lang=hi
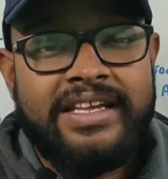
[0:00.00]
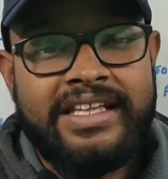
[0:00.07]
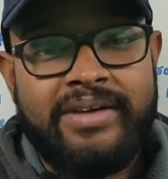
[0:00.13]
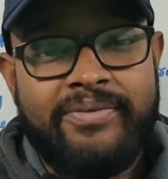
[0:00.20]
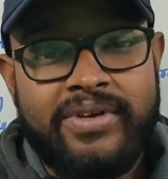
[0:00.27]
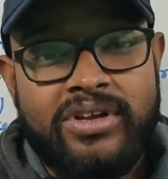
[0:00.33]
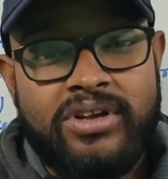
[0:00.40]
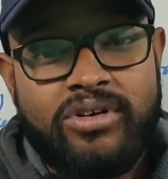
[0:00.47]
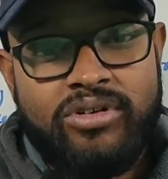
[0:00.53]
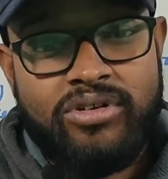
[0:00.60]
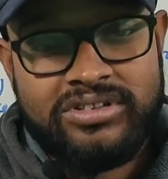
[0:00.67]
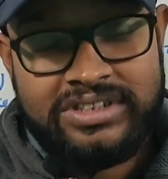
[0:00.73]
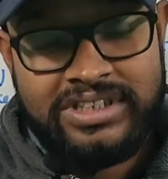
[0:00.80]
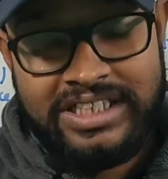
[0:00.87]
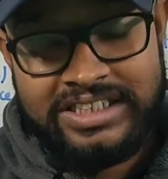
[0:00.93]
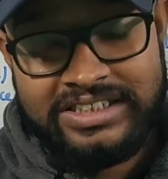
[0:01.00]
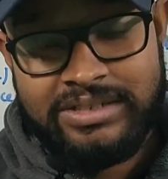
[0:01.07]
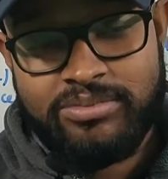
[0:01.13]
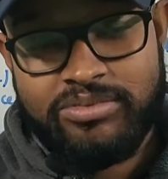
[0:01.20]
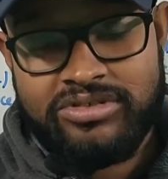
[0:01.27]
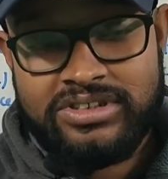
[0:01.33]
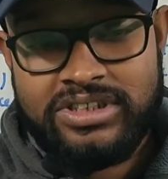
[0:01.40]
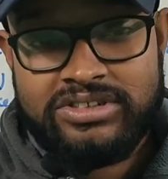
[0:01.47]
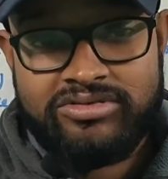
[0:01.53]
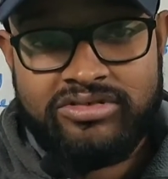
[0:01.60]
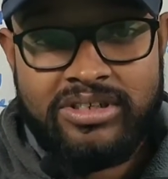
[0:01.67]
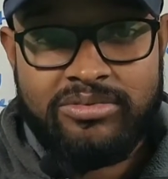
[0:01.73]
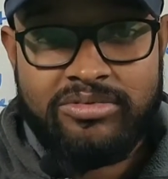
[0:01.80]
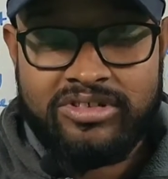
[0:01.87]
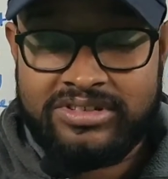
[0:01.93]
या फिर ऑक्सीडेशन प्रोसेस
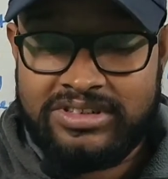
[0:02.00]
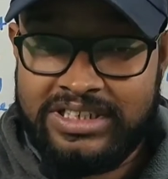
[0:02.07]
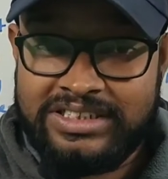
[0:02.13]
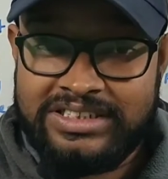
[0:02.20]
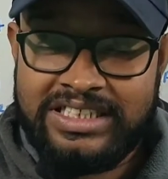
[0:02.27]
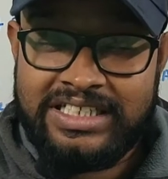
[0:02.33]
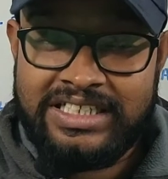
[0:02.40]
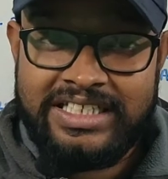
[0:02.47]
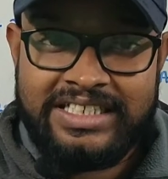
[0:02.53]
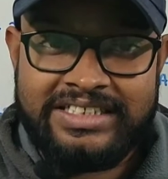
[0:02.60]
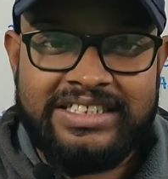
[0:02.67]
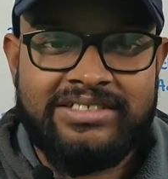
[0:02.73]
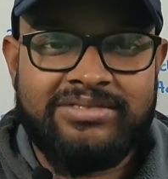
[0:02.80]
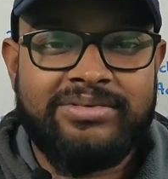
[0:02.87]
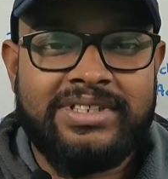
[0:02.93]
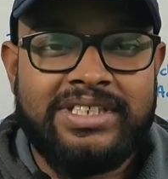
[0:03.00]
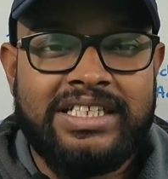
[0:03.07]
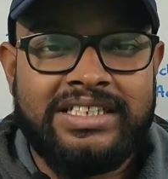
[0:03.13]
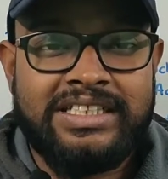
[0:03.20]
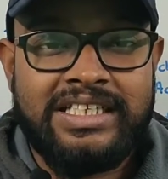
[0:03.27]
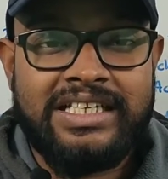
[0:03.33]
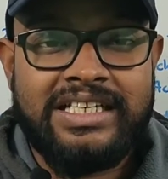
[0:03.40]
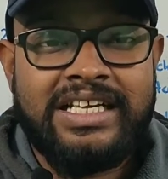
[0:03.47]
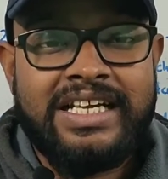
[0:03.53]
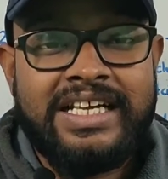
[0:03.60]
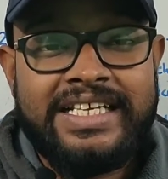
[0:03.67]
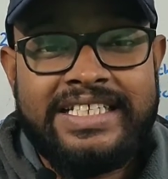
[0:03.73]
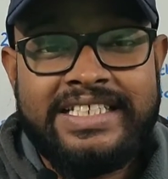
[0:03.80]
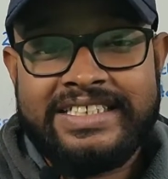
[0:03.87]
को ही हम ऑक्सीडेशन रिएक्शन भी कहते हैं